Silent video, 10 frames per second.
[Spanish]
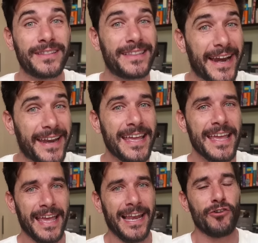entrar
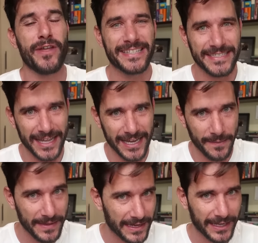en la universidad que
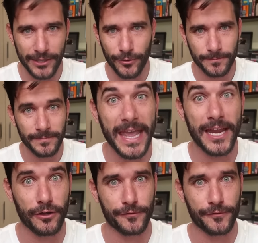había elegido en